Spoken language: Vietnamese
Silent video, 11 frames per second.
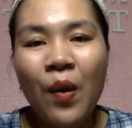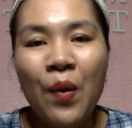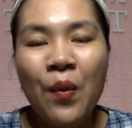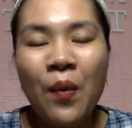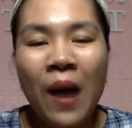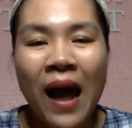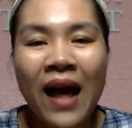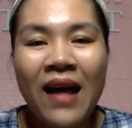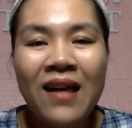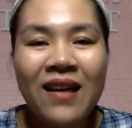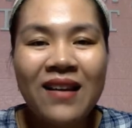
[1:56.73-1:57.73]
hiệu quả
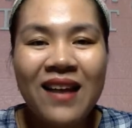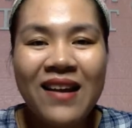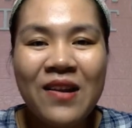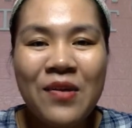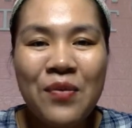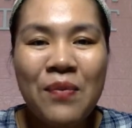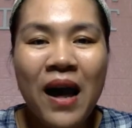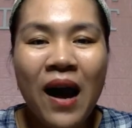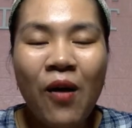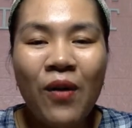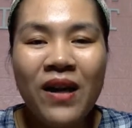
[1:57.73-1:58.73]
là điều mà
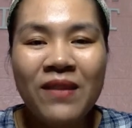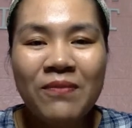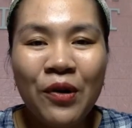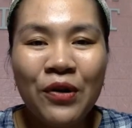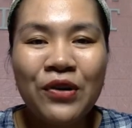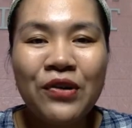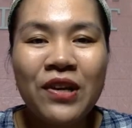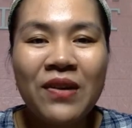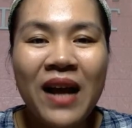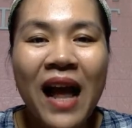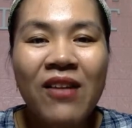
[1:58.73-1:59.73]
hầu hết mọi người
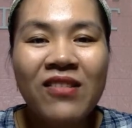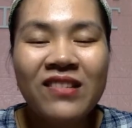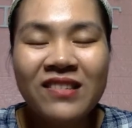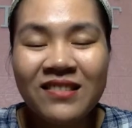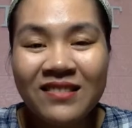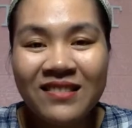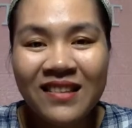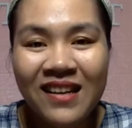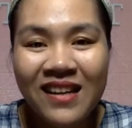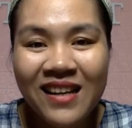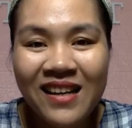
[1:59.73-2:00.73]
đều ao ước.
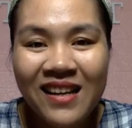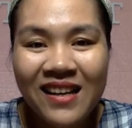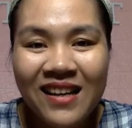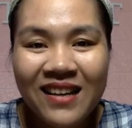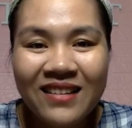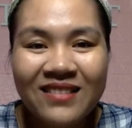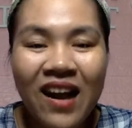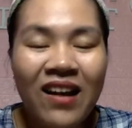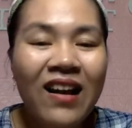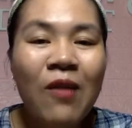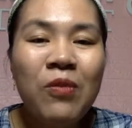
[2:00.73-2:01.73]

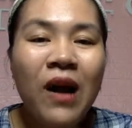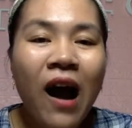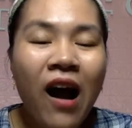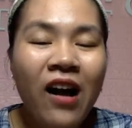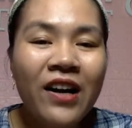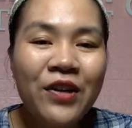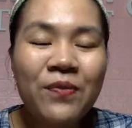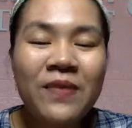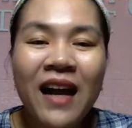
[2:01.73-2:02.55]
Thật không khó để chúng